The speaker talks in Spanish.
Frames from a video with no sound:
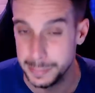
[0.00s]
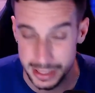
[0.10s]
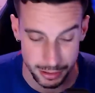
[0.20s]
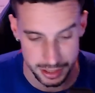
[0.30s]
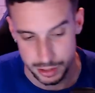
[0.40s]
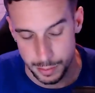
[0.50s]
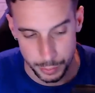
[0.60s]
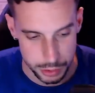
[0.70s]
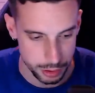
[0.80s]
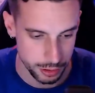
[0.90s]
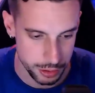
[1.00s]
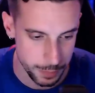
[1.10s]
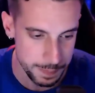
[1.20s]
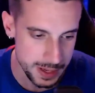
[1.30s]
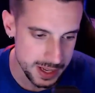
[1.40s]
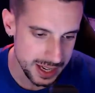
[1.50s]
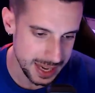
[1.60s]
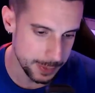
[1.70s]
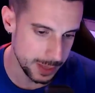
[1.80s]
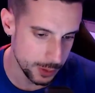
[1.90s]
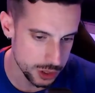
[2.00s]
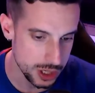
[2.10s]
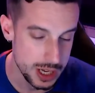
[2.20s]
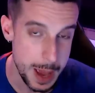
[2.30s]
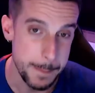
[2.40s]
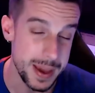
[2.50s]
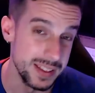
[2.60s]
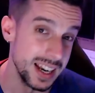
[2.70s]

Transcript: millones como mucho creo yo que podemos pedir.